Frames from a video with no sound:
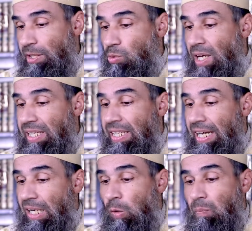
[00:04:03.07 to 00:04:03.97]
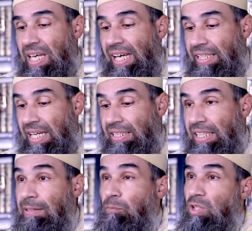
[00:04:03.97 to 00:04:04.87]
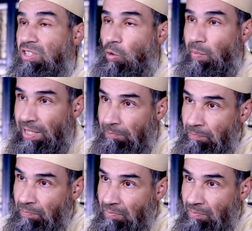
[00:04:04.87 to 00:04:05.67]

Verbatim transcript: أن يهنئهم بأعيادهم وصومهم